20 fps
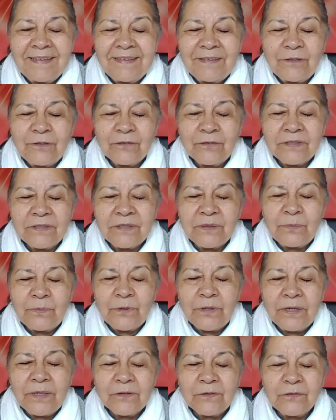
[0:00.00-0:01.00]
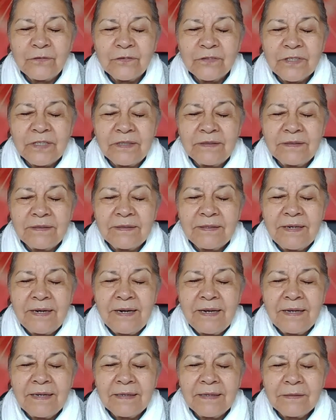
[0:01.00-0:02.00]
Entonces voy a
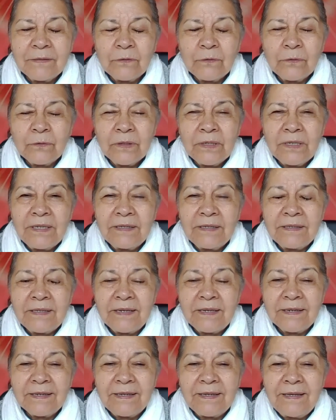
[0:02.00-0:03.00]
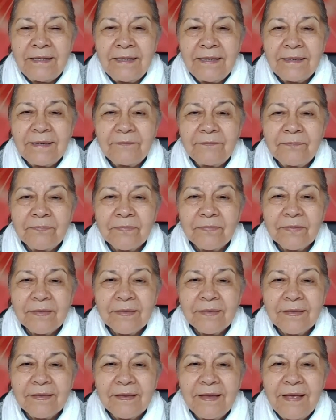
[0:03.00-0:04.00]
concentrar toda la energía
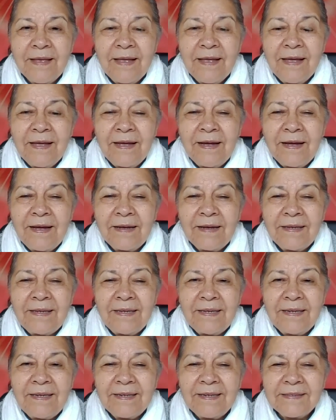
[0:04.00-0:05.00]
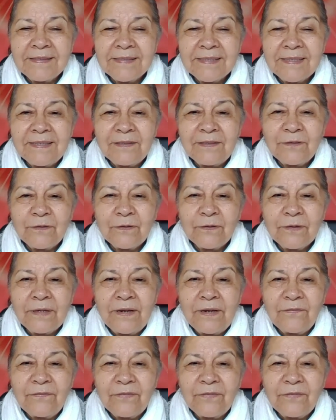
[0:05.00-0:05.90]
ahí en el centro de la